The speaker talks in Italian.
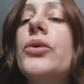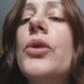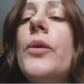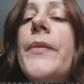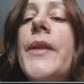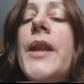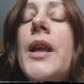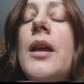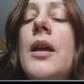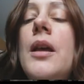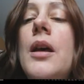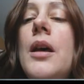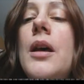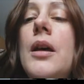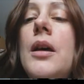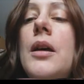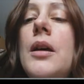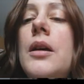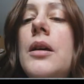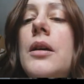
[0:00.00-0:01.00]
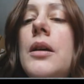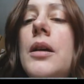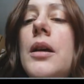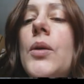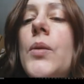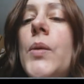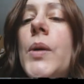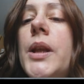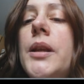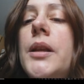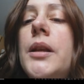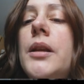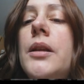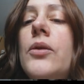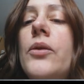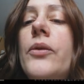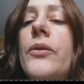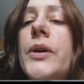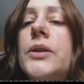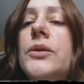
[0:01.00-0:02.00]
e quindi ho
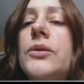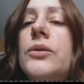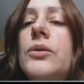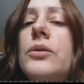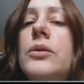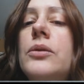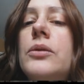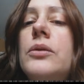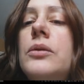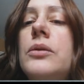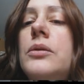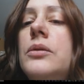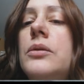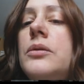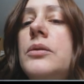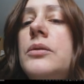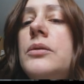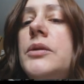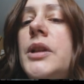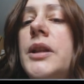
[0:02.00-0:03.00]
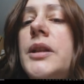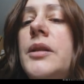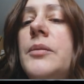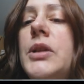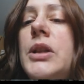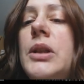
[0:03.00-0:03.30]
fatto direttamente quella tedesca.